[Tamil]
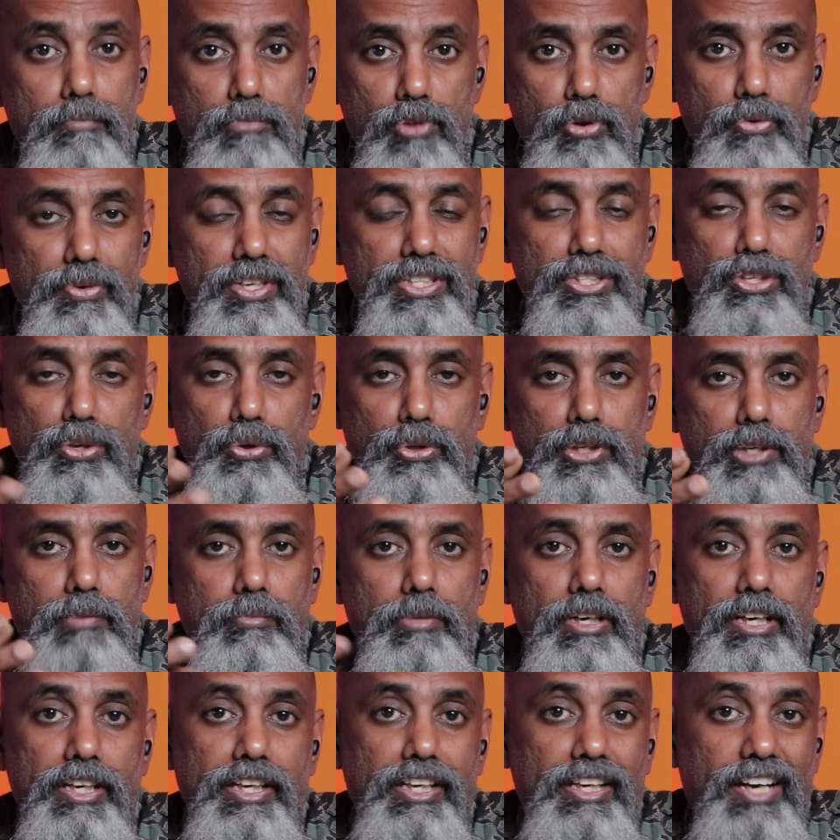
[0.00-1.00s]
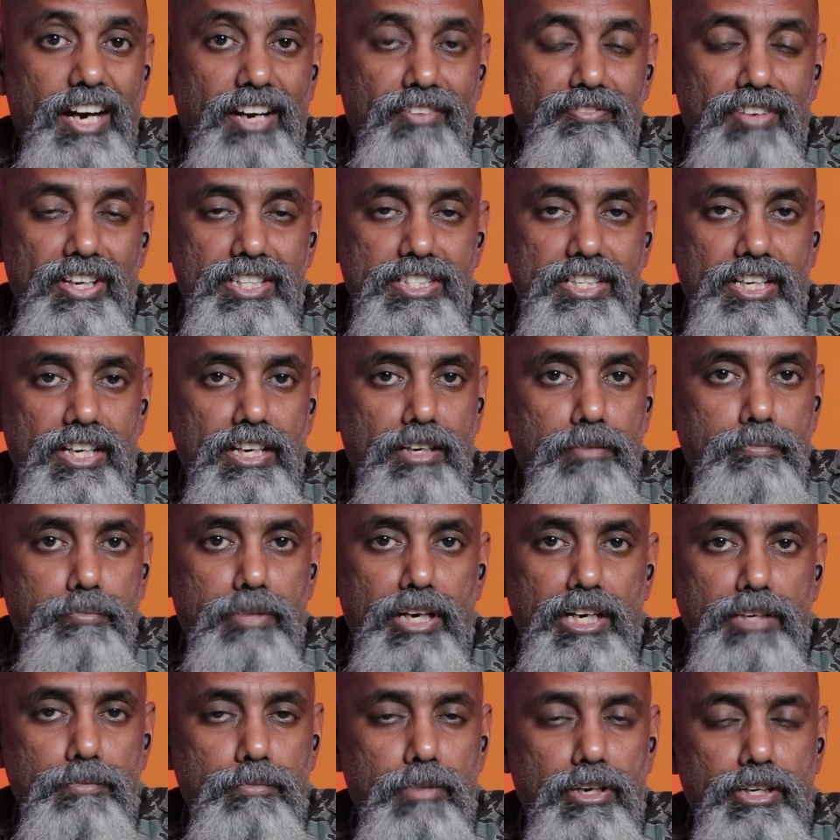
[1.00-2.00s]
மூவிஸ் யூடியூப்பில் நீங்கள் நெட்ஃப்ளிக்ஸ்லாம்
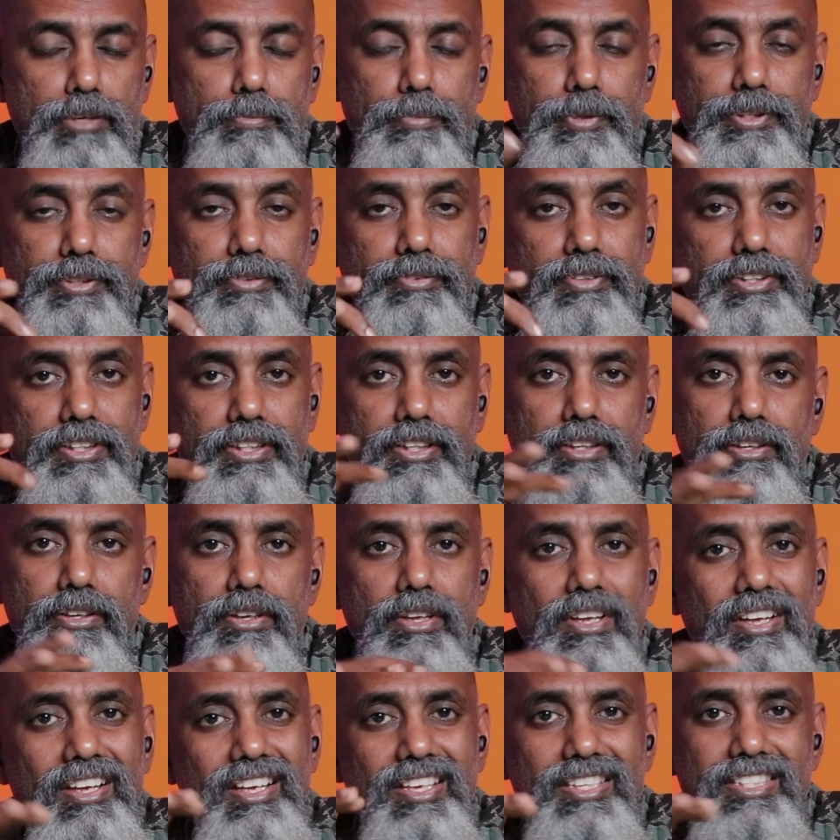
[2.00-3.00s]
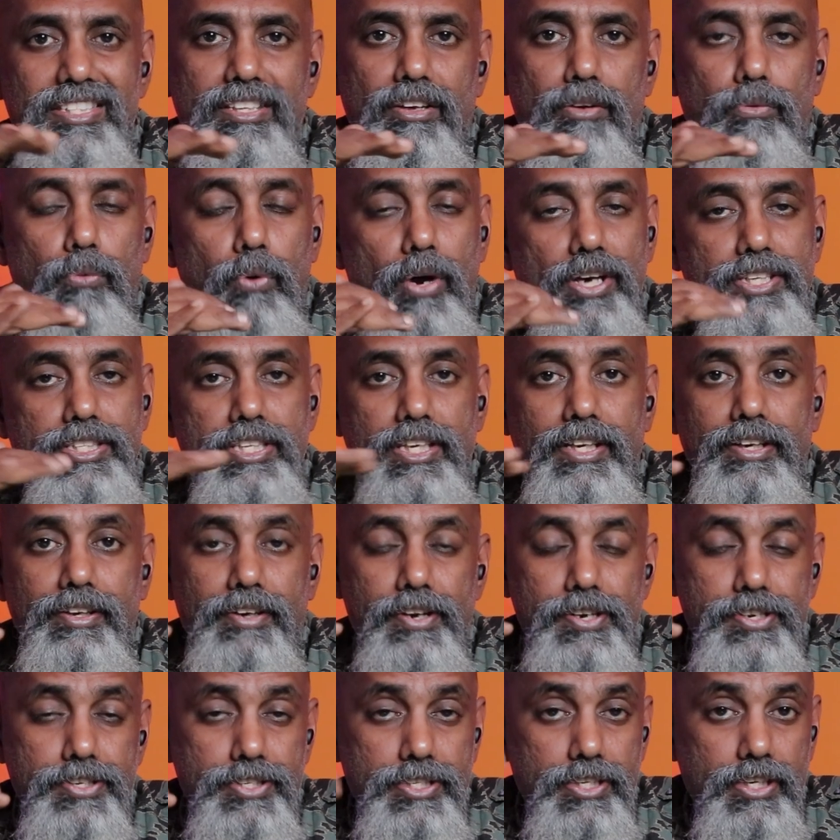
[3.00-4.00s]
படம் பார்க்கும்போது வந்து வாய்ஸ்
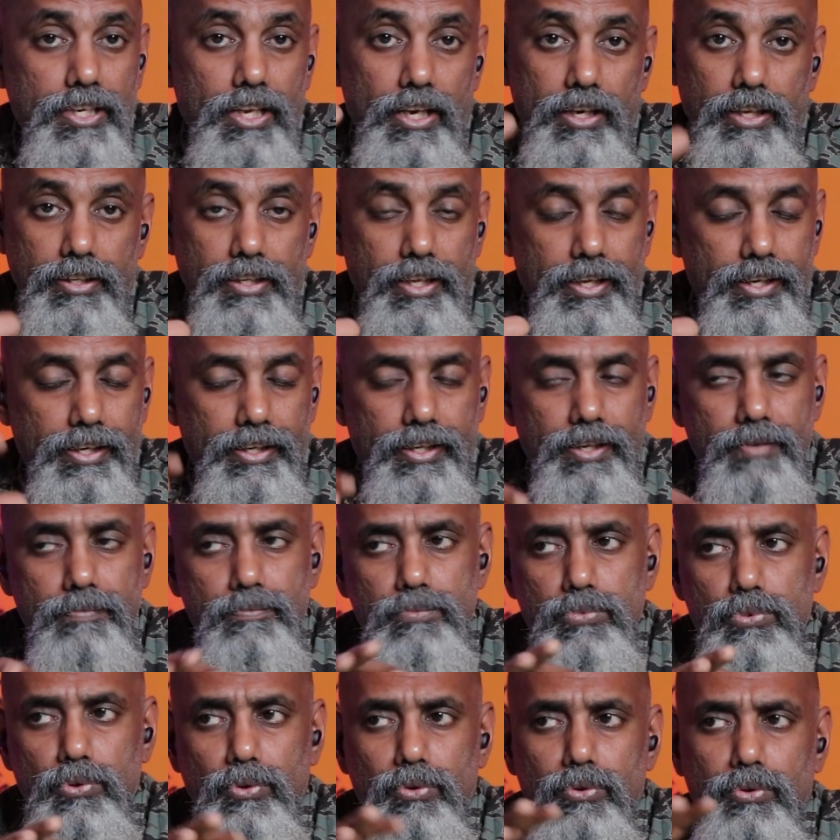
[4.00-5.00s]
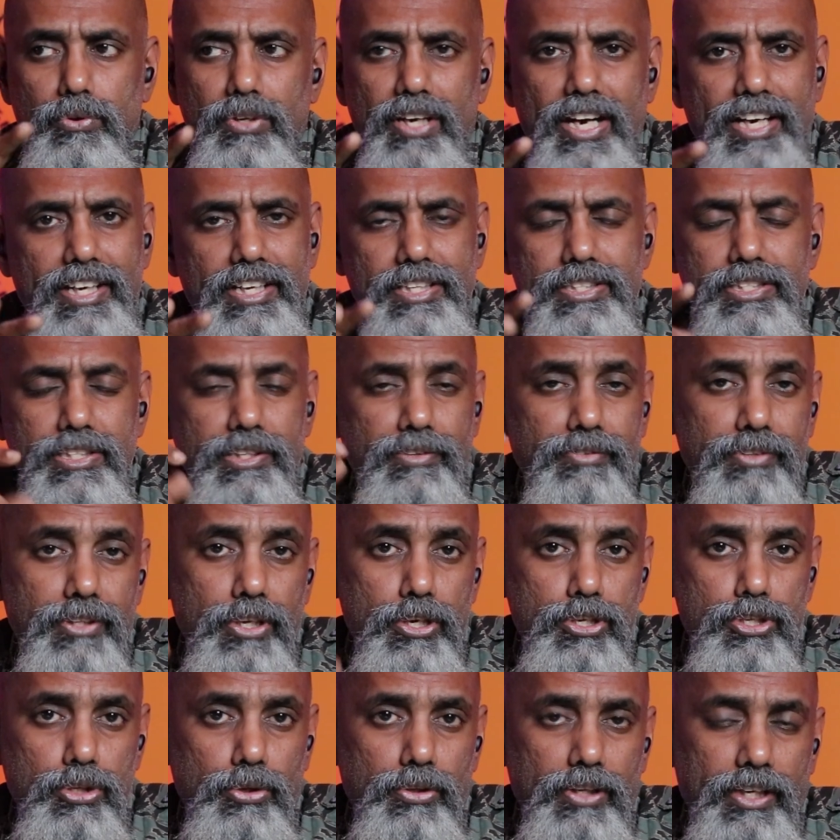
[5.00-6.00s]
இன்க்ரேஷன் நல்லா தான் இருக்குது ஸோ லேட்டன்சி வந்து
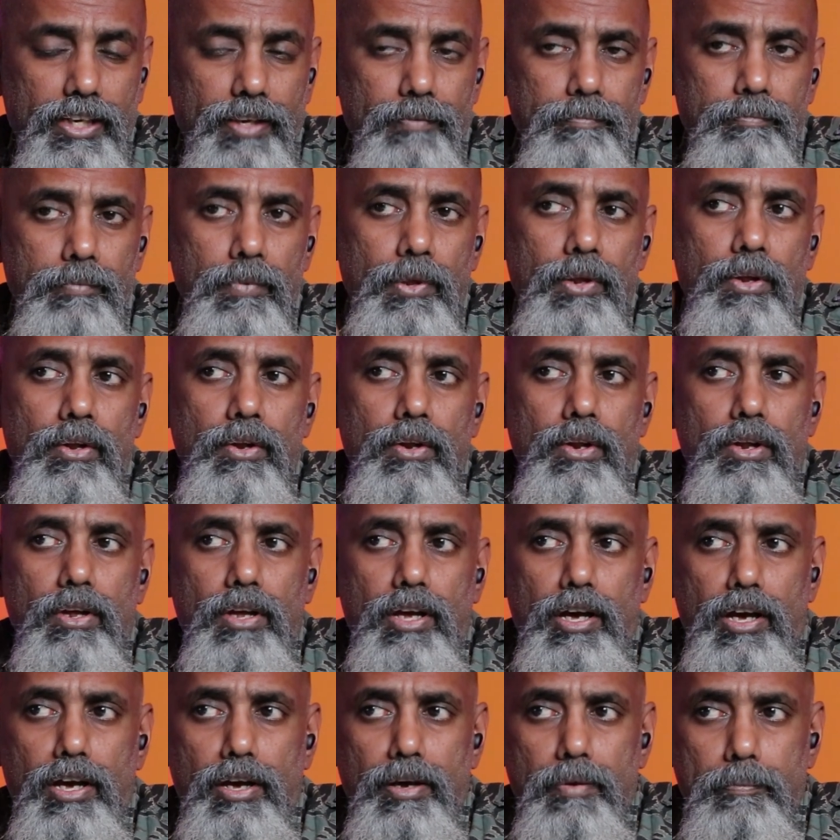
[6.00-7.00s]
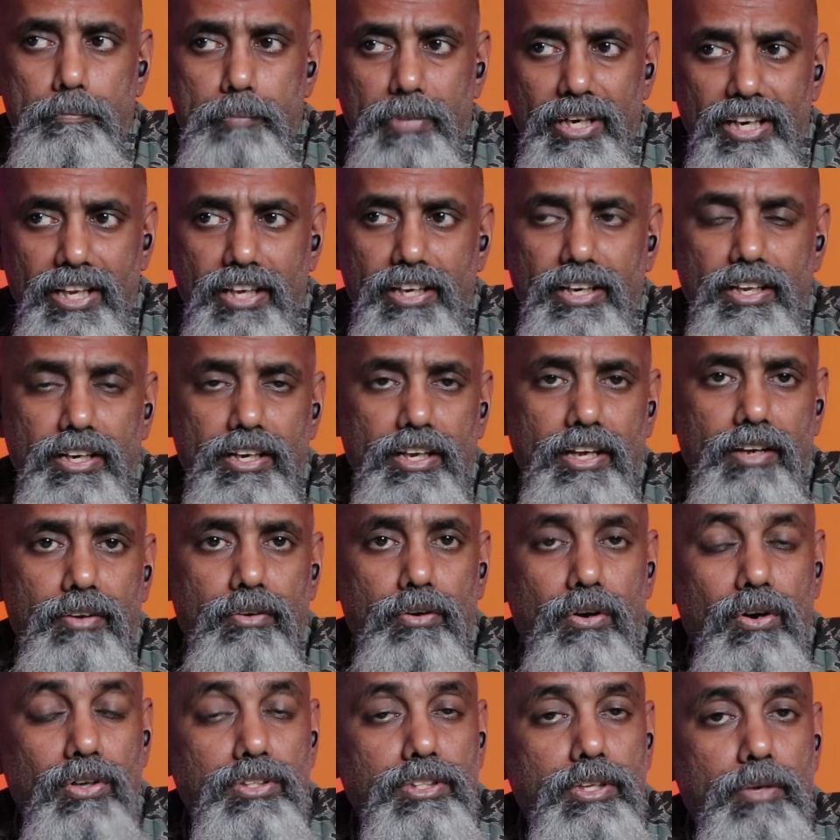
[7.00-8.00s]
இஷ்யூ இல்லை பின்ன என்னென்னா
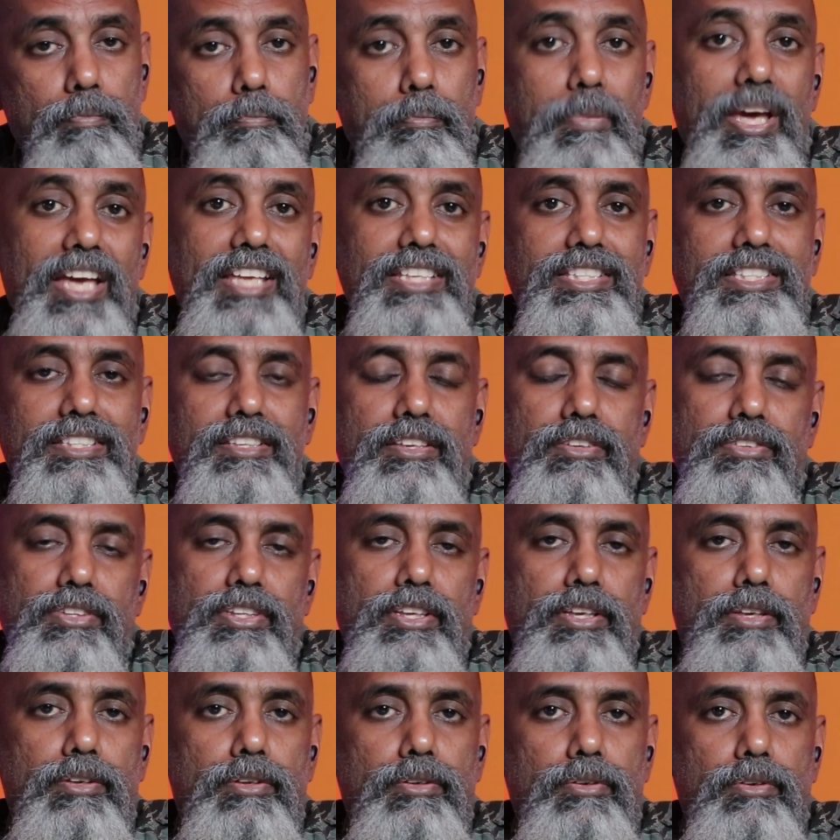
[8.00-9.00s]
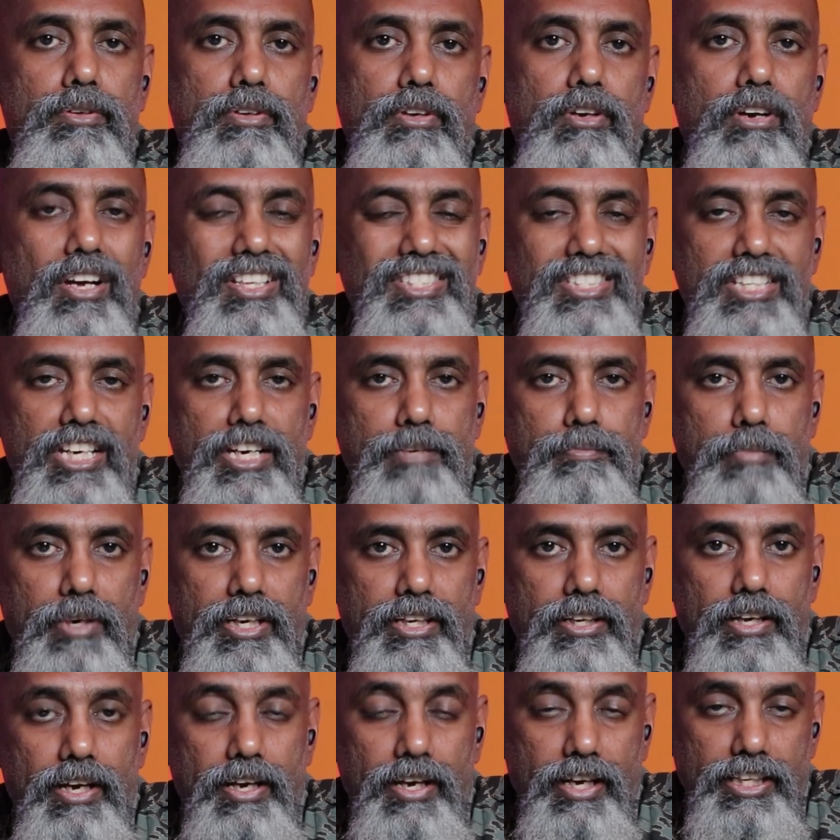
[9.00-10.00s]
வந்து பேஸ் வந்து கான்சன்ட்ரேட்
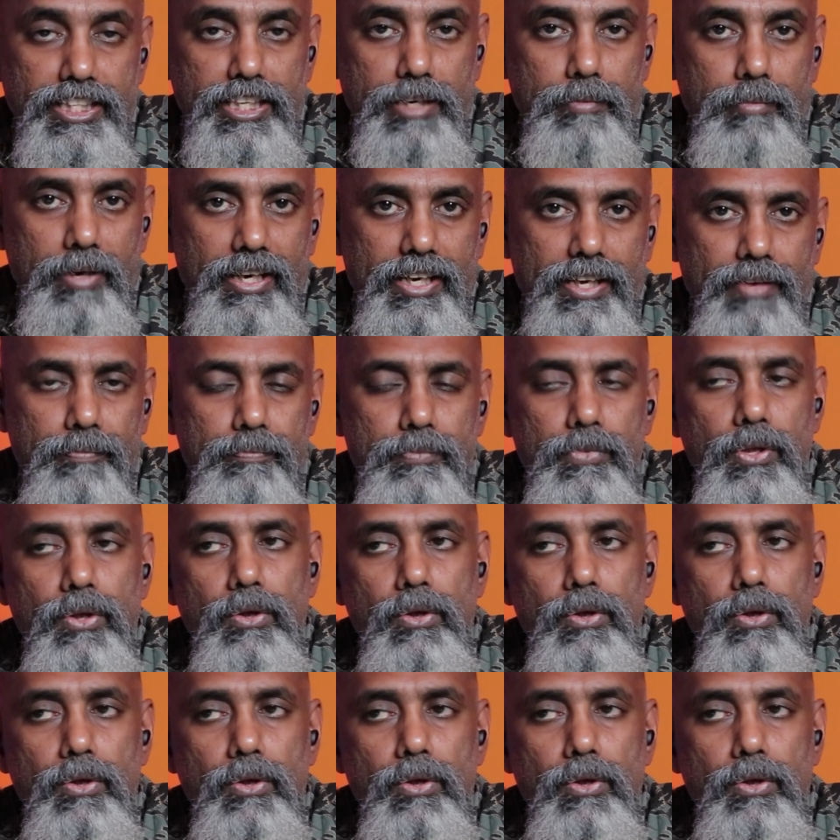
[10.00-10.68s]
பண்ணியிருக்காங்க அதிகமாக